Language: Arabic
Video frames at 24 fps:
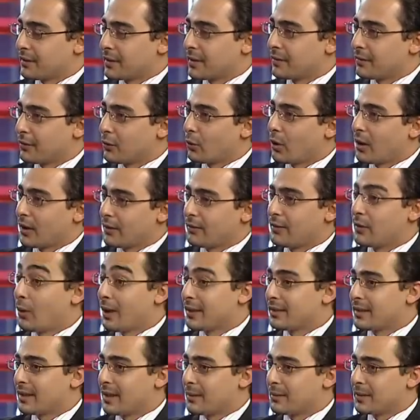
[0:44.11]
في, في
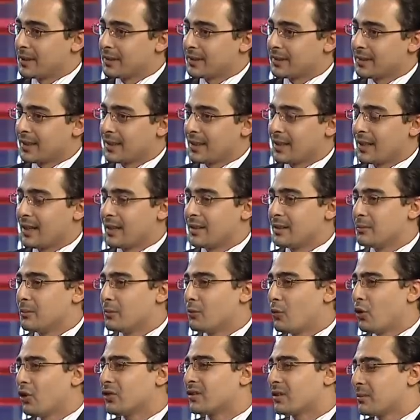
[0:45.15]
الوقت ده من السنه لان
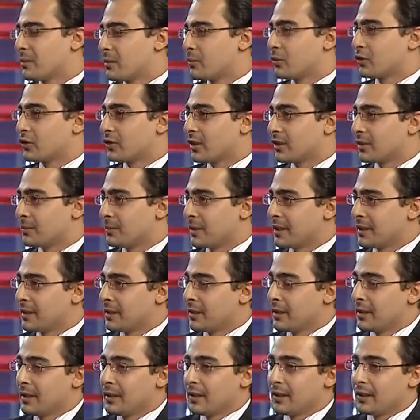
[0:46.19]
معظم المستثمرين
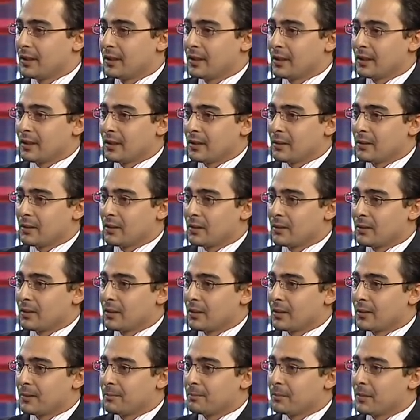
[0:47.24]

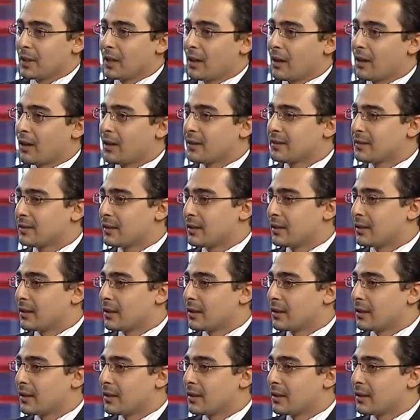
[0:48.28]
آه، بالاخص